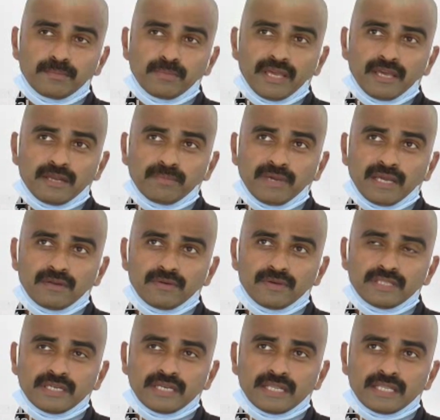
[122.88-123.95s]
எண்பதாயிரம் பேரில்
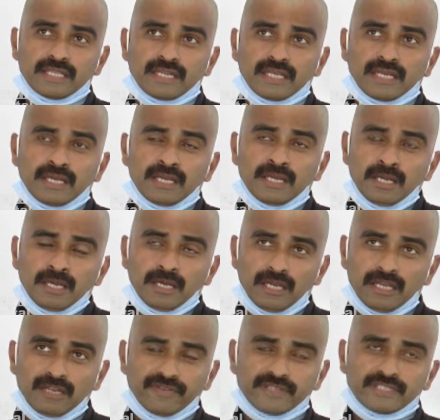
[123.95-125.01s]
வந்து கிட்டத்தட்ட
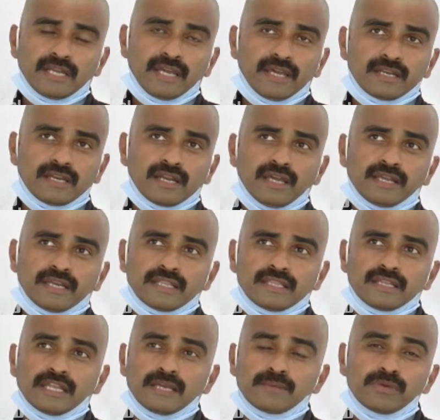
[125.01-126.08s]
இன்ஃபெக்ஷன் ஆயிருக்குன்னா
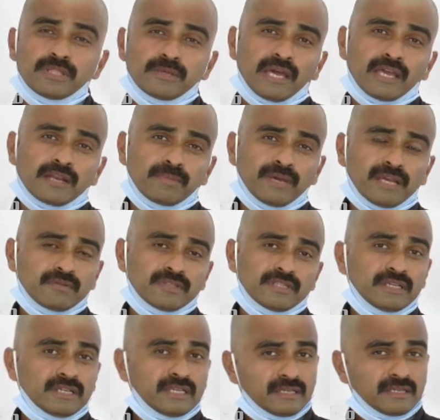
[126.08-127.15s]
கிட்டத்தட்ட எண்பதாயிரம் பேர்
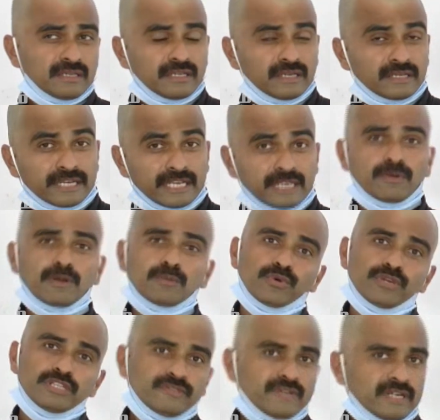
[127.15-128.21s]
வந்து ட்ரீட்மெண்ட்
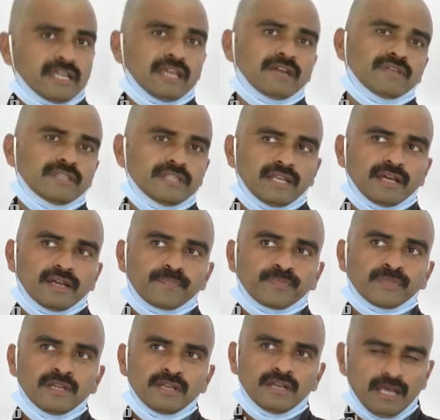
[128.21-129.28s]
முடிஞ்சு வீட்டுக்கே வந்துட்டாங்க
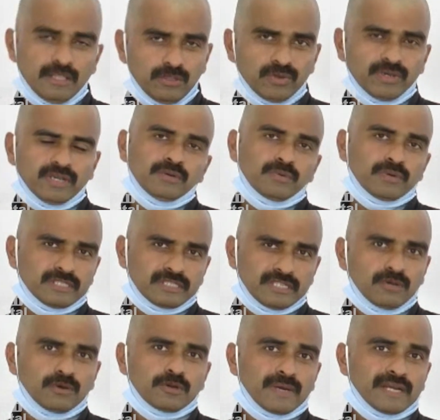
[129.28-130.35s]
அது ஒரு ஒரு
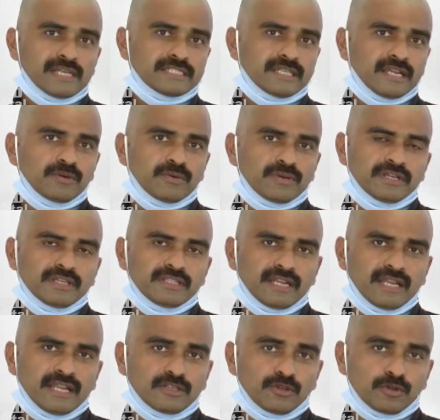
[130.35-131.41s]
சின்ன ஒரு மகிழ்ச்சியான ஒரு இந்த
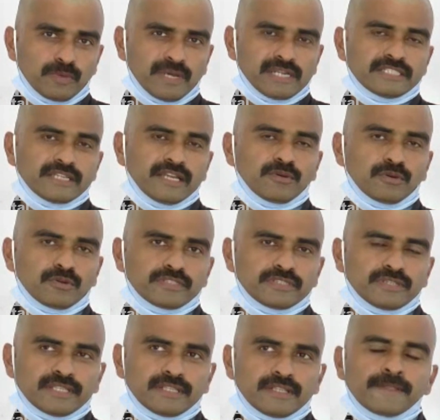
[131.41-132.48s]
நேரத்தில் ஒரு மகிழ்ச்சியான ஒரு
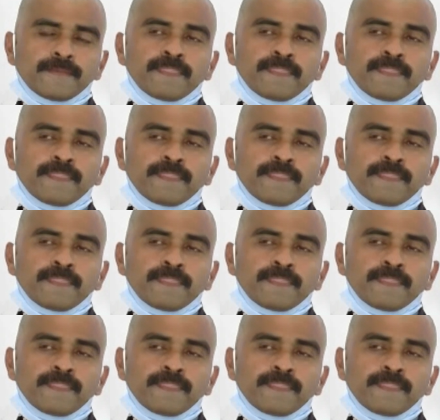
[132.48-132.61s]
விஷயம் இருந்தது